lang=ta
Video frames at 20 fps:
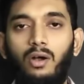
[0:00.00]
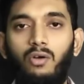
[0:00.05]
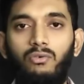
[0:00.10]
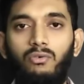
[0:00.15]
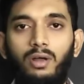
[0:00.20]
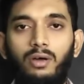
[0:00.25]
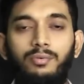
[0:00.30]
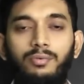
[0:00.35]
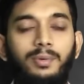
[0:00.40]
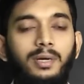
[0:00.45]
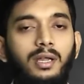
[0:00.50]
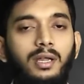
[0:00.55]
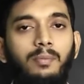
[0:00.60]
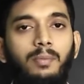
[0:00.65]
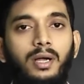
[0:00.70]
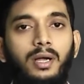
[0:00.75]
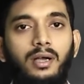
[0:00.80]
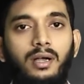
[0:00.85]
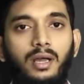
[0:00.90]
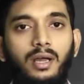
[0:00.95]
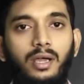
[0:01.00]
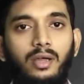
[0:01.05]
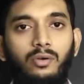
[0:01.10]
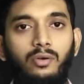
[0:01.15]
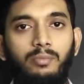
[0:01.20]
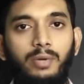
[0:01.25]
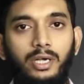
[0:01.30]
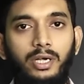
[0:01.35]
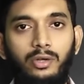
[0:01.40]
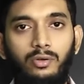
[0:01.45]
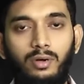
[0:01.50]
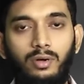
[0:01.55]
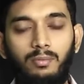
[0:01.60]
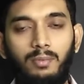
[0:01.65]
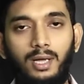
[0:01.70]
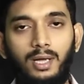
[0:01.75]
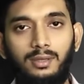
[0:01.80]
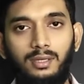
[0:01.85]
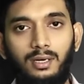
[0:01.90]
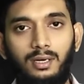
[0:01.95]
ரவுண்ட் ஆஃப் பண்ணி பன்னெண்டாயிரம்
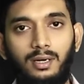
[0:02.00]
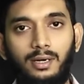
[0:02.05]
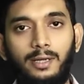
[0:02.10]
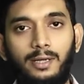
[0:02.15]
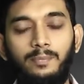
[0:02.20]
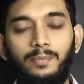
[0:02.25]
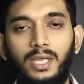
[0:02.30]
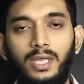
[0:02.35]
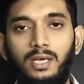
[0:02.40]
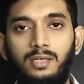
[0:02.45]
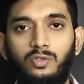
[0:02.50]
பிடியூவாக மாற்றுறாங்க